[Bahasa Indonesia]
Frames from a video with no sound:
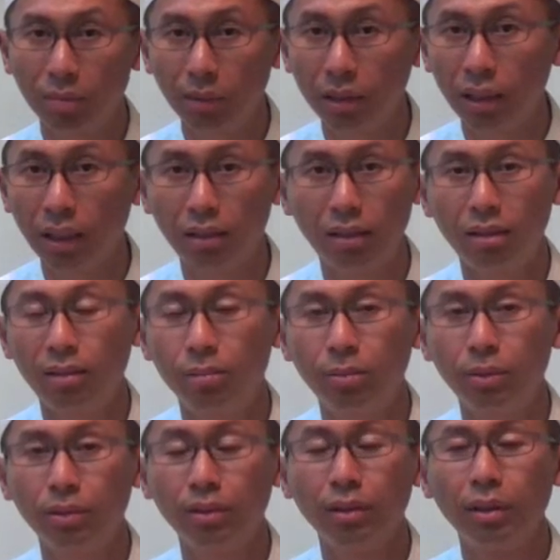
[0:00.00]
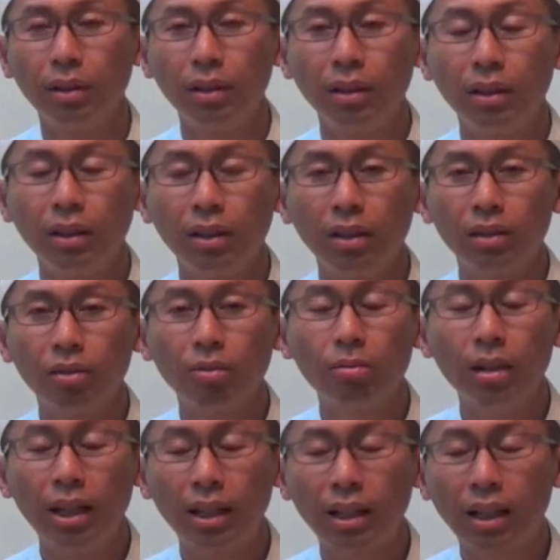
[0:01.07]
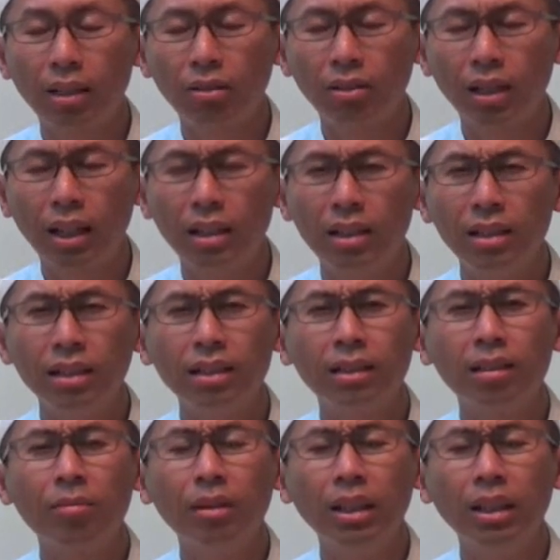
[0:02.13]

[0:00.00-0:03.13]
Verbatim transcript: diberikan tersebut. Coba kalau seandainya kita